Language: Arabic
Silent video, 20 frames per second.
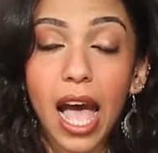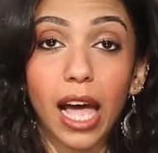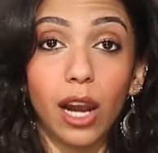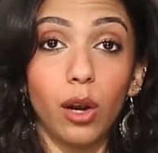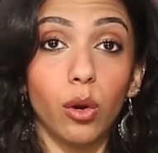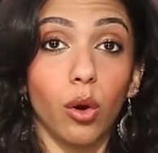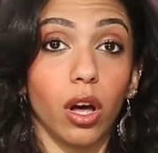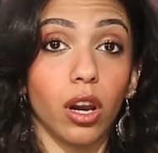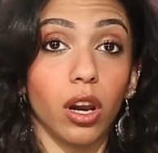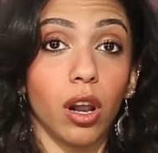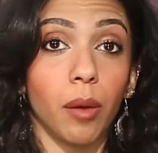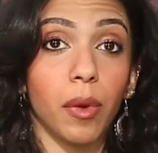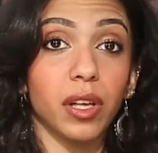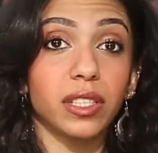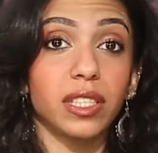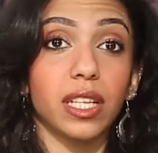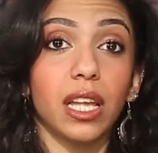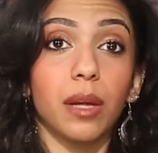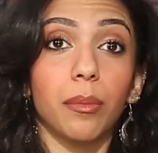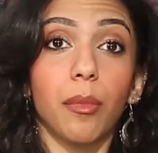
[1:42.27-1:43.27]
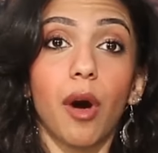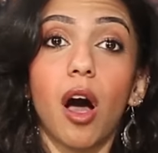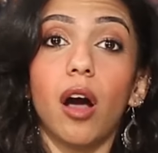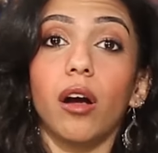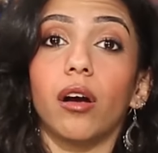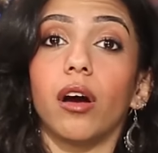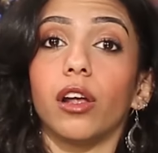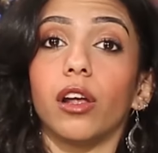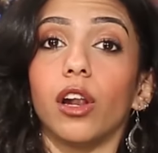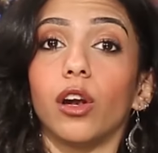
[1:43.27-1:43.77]
قال له انا مصري
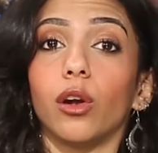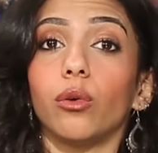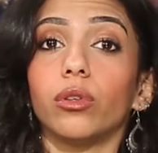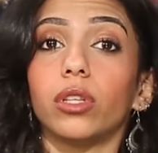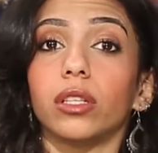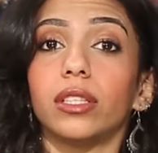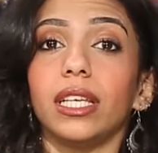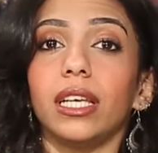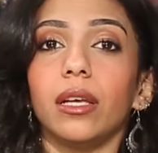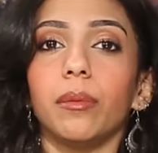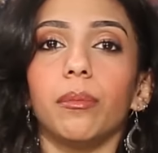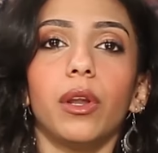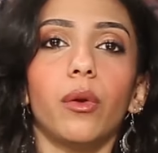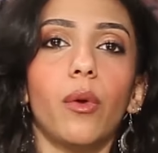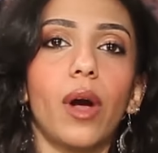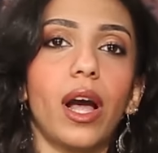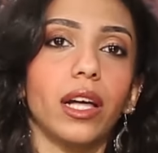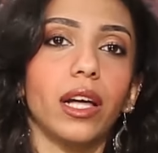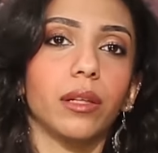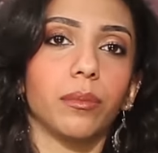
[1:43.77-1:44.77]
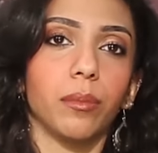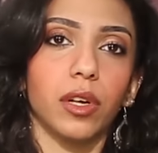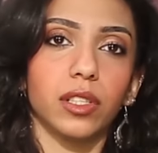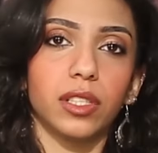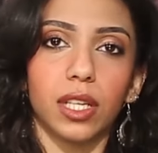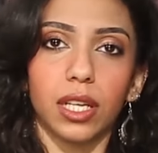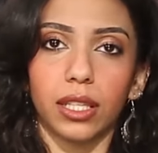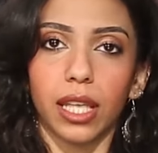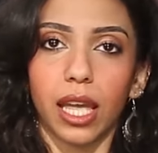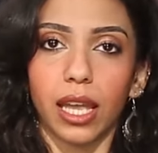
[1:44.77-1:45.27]
مأجر الأوضة دي من واحد
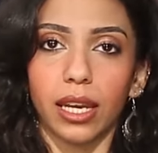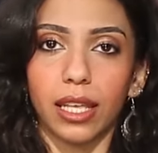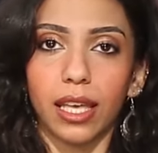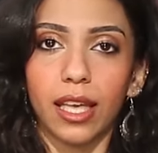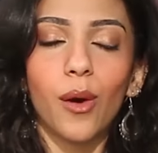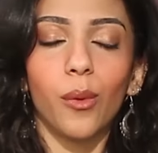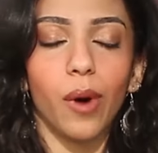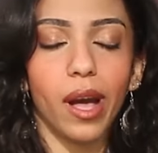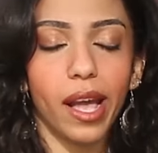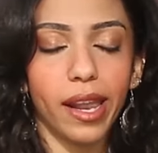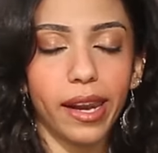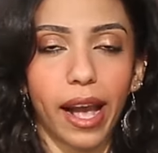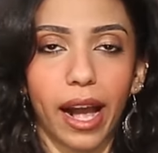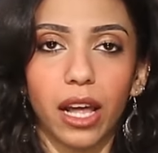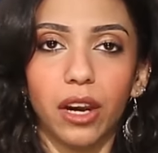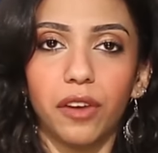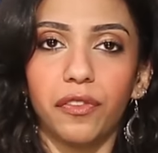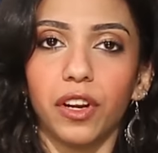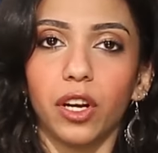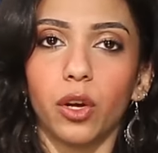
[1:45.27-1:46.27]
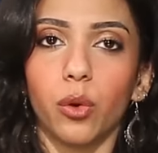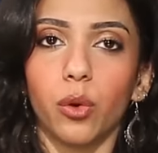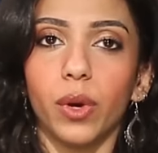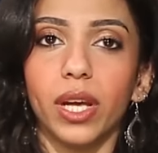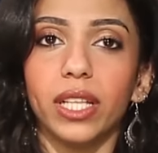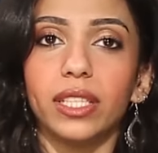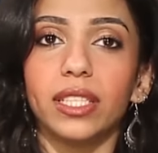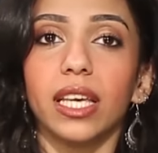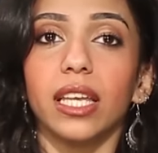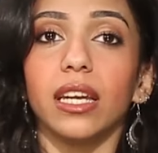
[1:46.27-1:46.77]
مصري تاني وهنا عرف
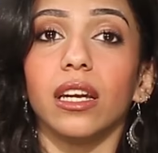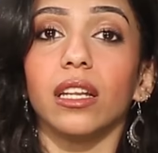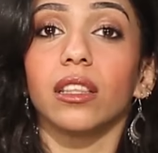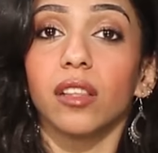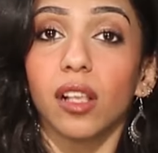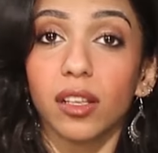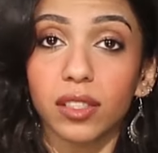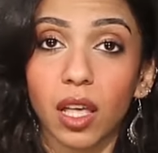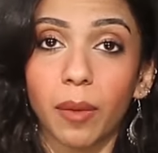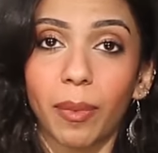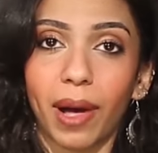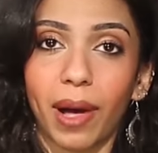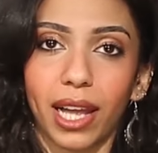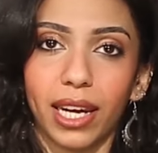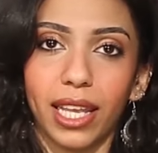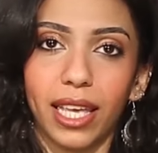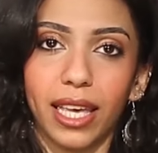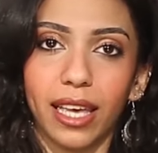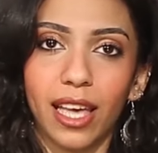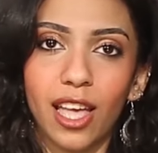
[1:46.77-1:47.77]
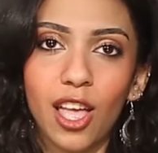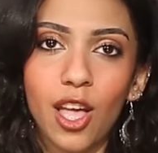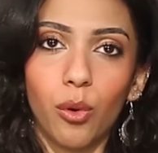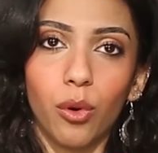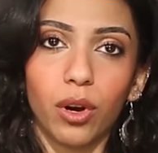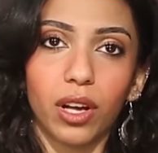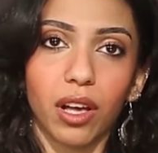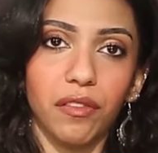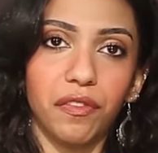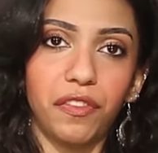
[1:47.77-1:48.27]
الكويتي ان اتنصب عليه
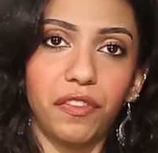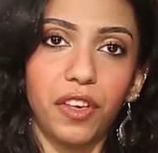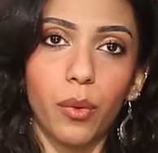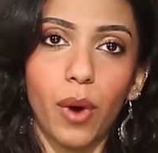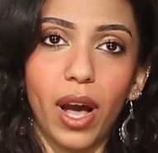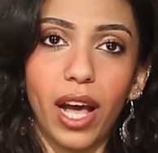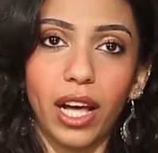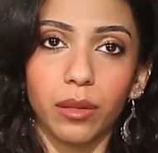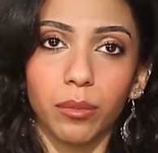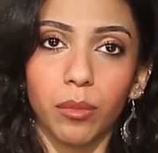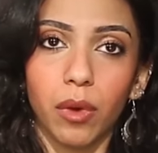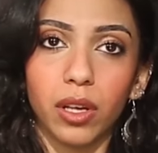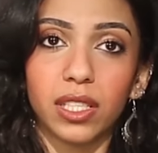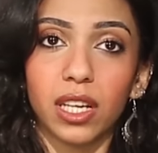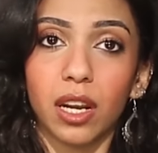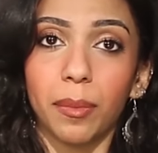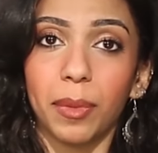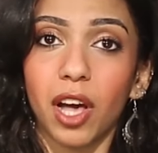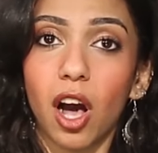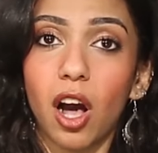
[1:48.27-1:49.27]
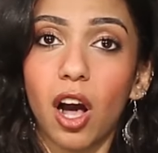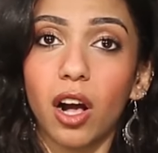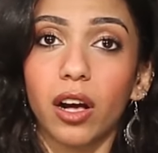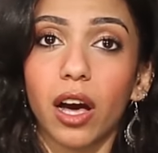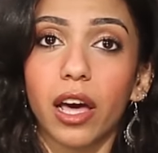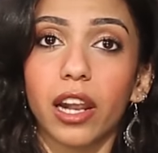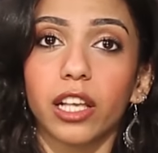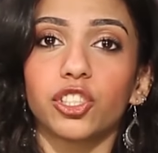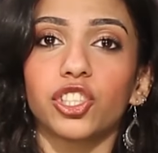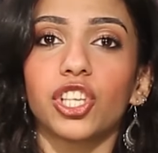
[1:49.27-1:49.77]
وكان في واحد مصري
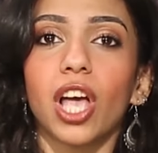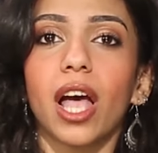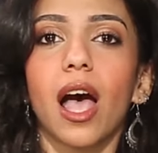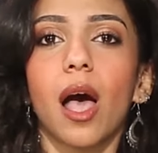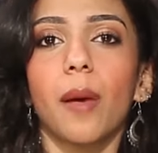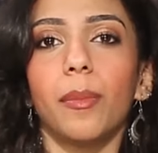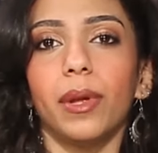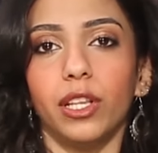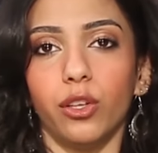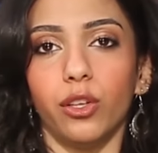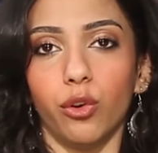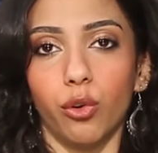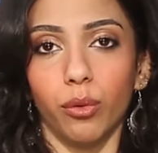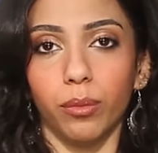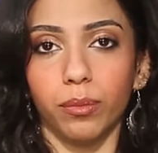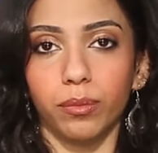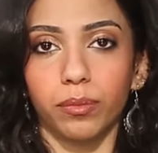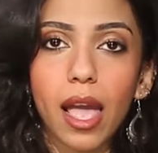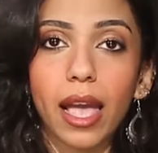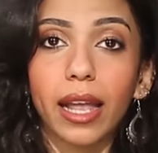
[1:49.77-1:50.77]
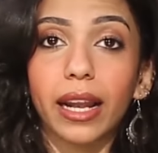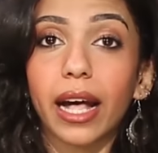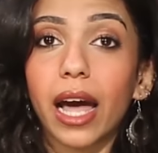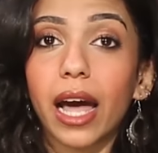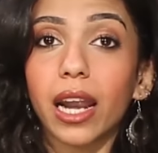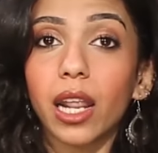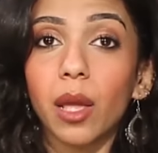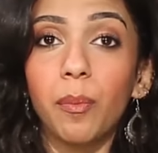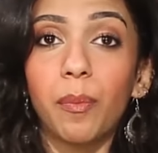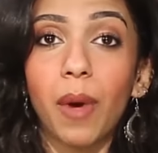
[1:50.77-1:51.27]
بيأجر الشقة باليوم
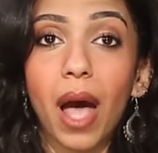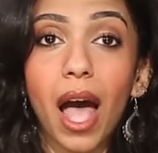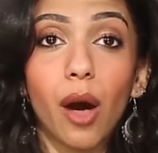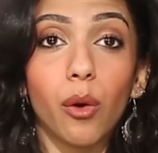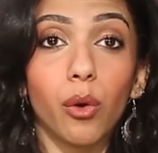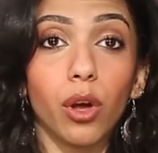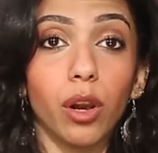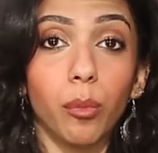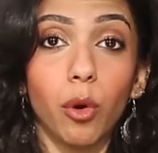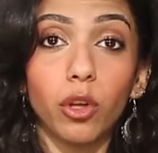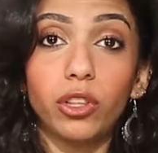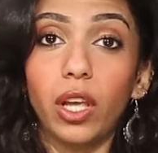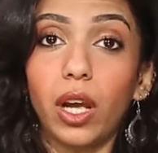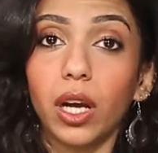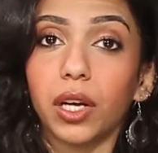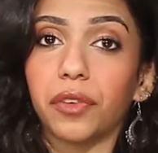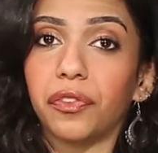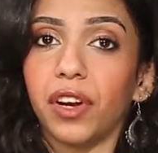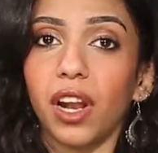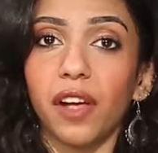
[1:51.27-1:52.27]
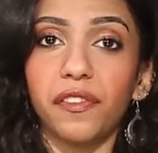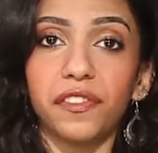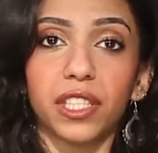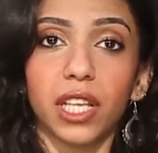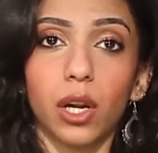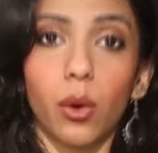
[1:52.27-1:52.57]
الغريب بقى والمضحك في نفس